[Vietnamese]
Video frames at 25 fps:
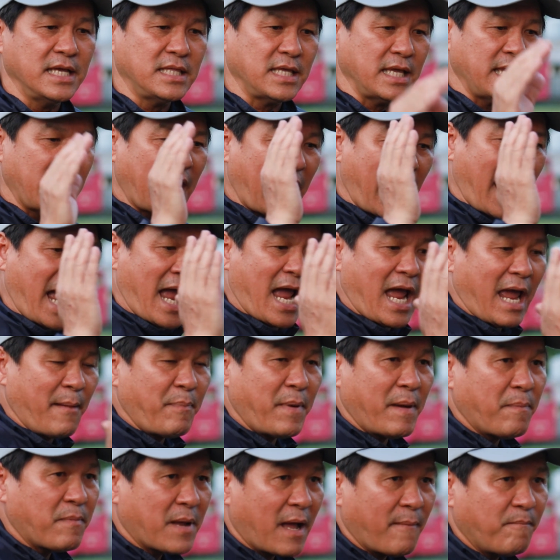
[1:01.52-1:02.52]
vậy thì
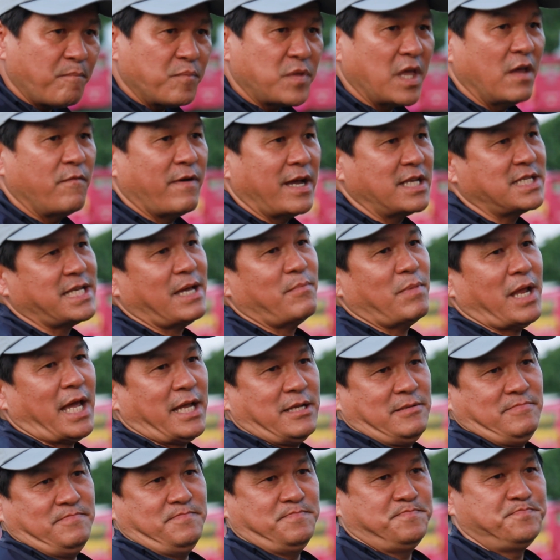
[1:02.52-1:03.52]
AFF Cup thì phải xem
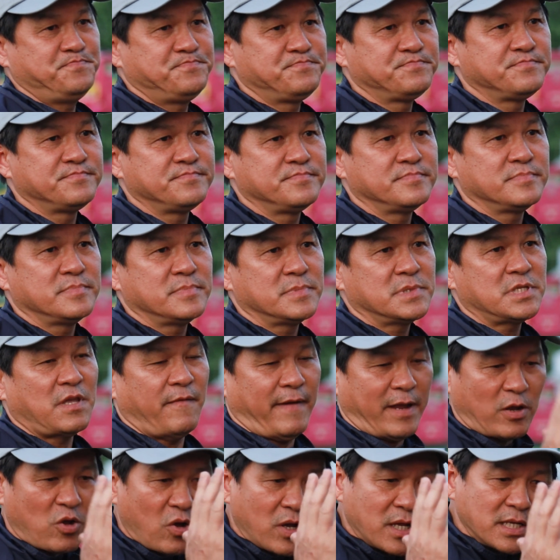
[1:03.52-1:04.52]
lại. Thì
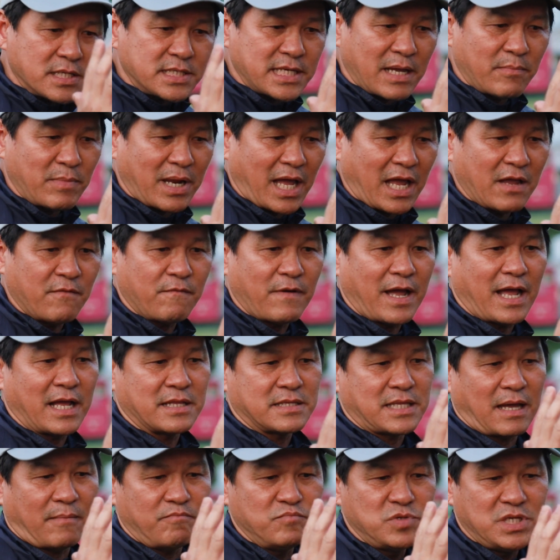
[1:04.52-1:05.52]
phải có cái xem lại, và
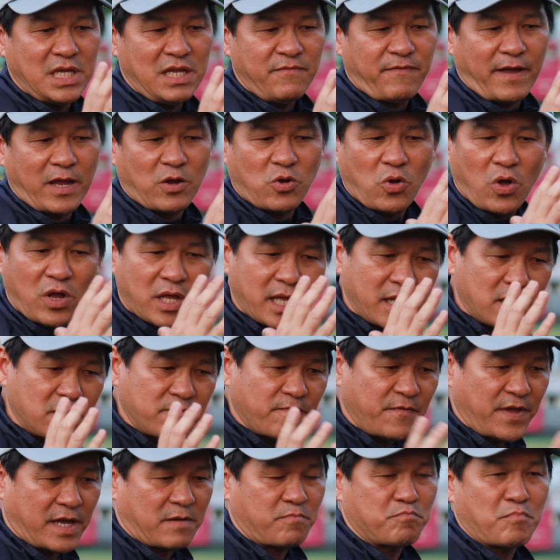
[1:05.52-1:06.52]
thậm chí phải có cái
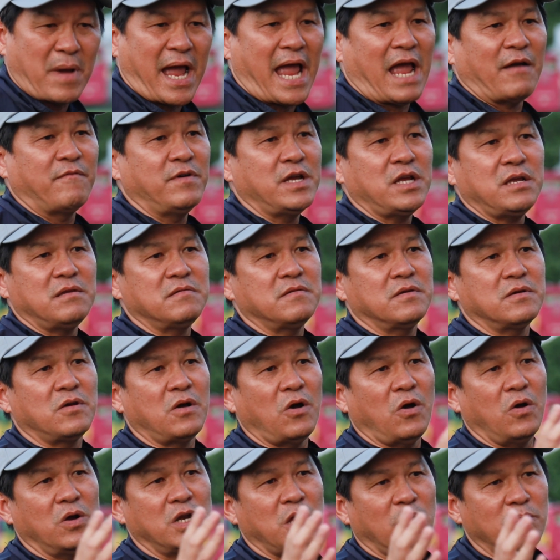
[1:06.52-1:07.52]
việc bàn với
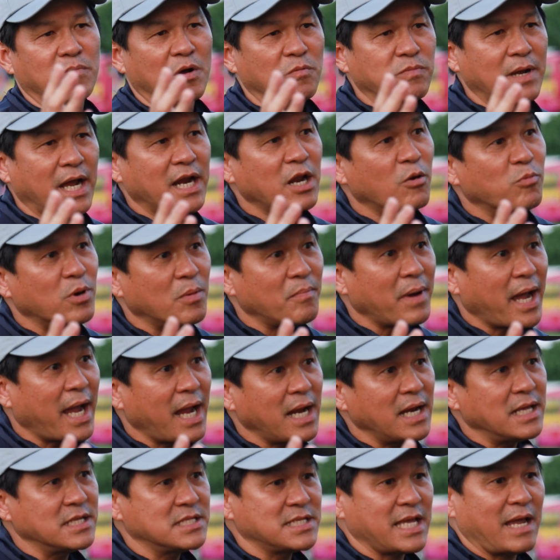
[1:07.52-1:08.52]
Hội đồng bóng đá Đông Nam
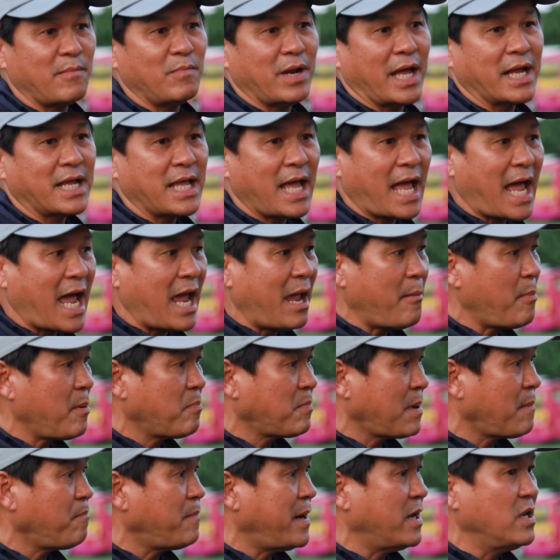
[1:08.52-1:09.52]
Á để xem lại cái AFF
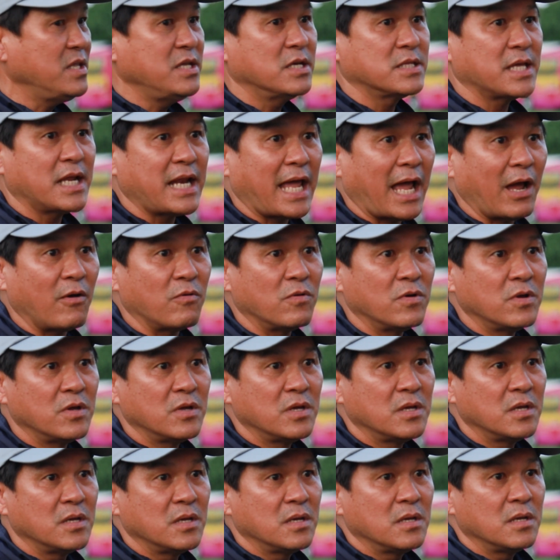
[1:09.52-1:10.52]
Cup này nó như thế nào.
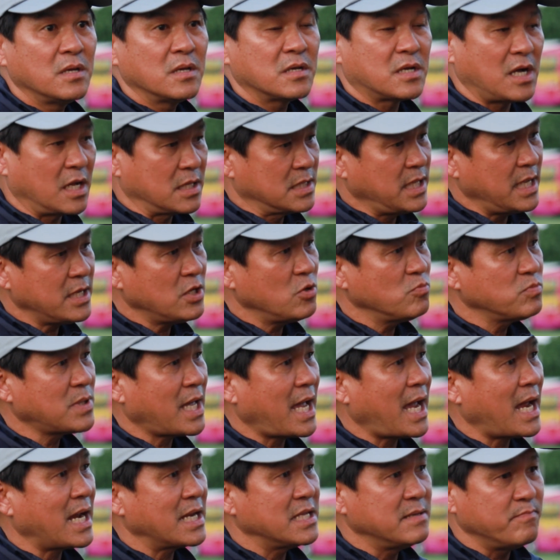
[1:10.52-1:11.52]
Cần thiết chúng
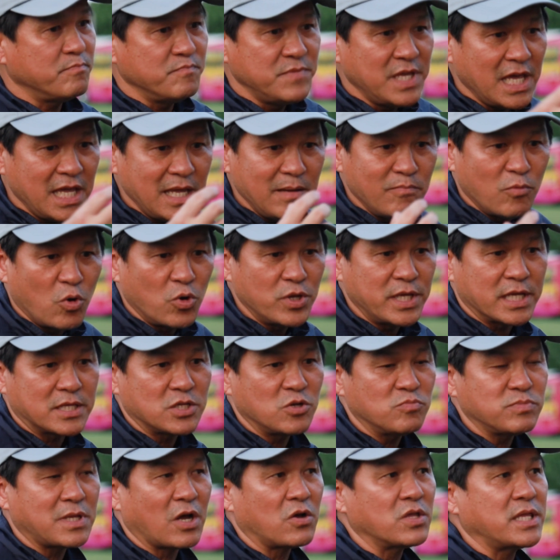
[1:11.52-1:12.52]
ta di mùa dịch
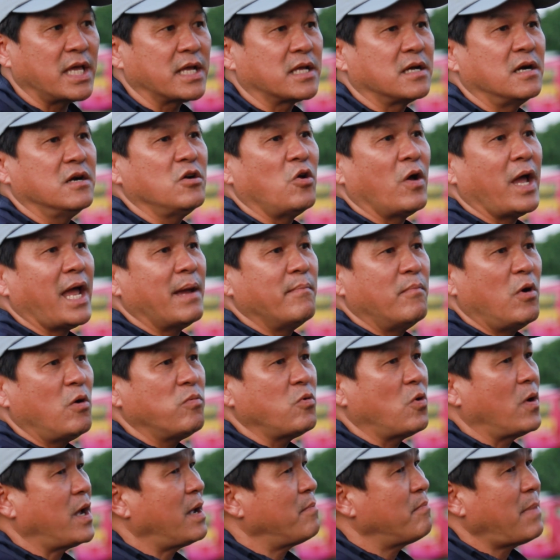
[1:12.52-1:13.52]
chúng ta có thể cử đội 21,
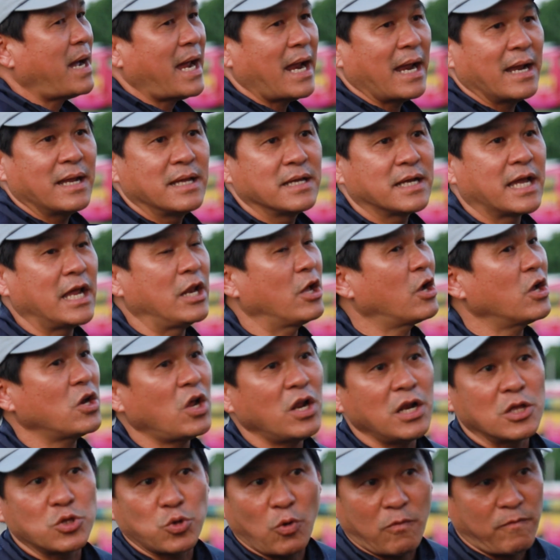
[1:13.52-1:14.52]
đội 23 thì được, cái
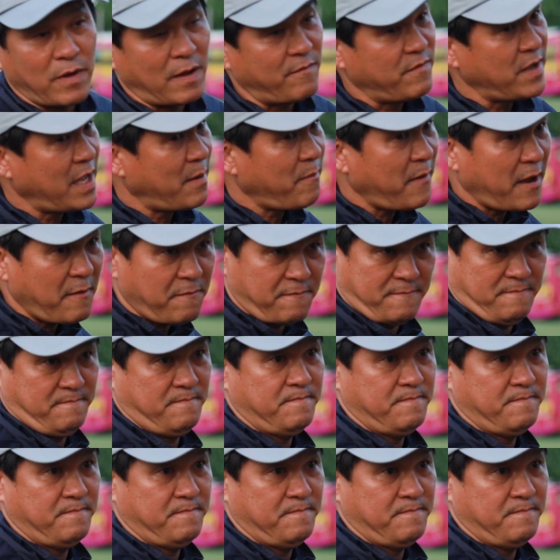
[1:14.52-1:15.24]
đó là thuộc về VFF.